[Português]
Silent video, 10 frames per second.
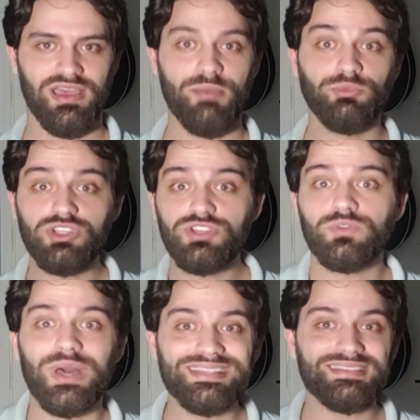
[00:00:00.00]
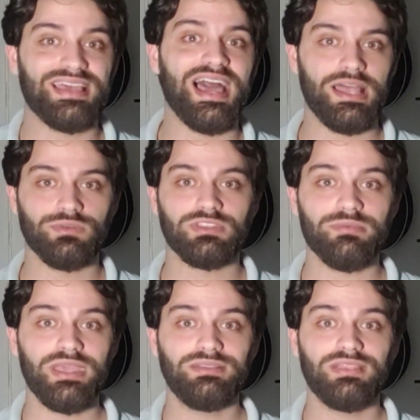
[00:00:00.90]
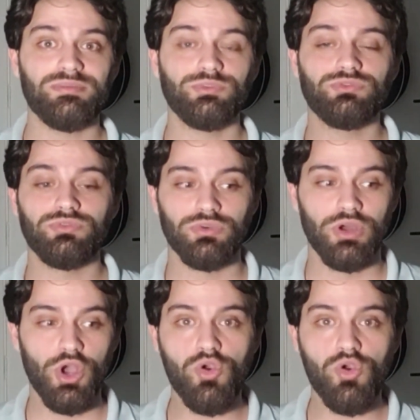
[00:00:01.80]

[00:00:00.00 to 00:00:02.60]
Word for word: É muito individualizado e também tem muito